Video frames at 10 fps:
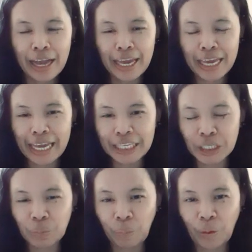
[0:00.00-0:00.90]

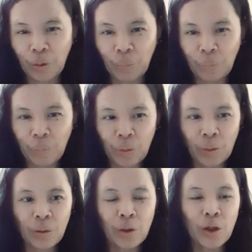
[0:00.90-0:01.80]
i-explore
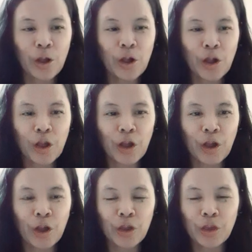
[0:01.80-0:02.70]
mo
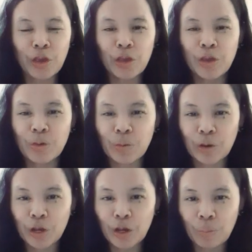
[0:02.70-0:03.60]
yung
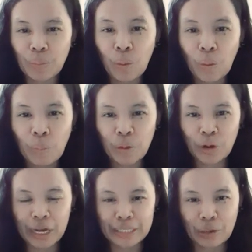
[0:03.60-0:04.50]
buo
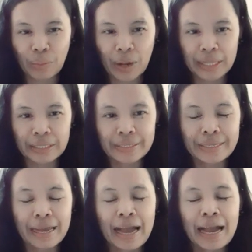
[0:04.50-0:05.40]
mong katawan.
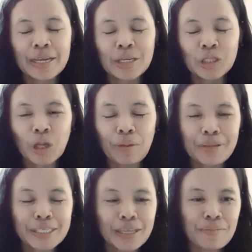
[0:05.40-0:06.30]
So, ibig
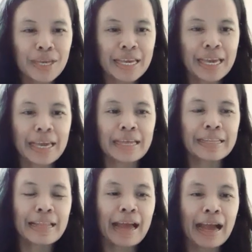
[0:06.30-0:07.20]

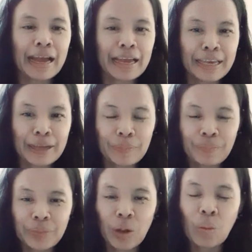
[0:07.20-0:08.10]
sabihin ay
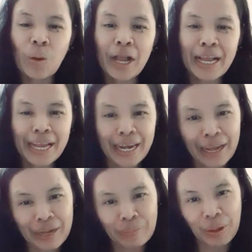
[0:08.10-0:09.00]
huwag ka
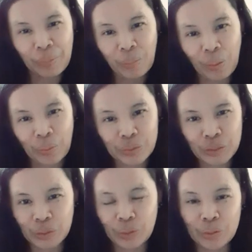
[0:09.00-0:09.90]
lang
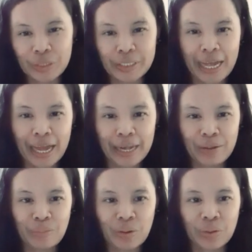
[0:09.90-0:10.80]
mag-focus doon sa ari
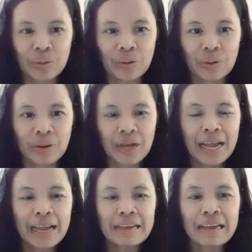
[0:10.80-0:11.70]
mo, no?
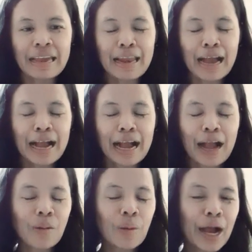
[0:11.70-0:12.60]

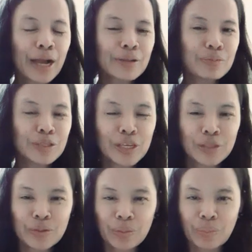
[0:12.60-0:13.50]
Kailangan hawakan mo din
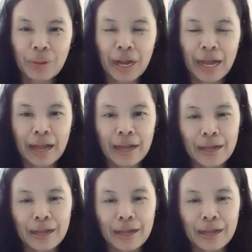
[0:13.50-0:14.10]
yung mga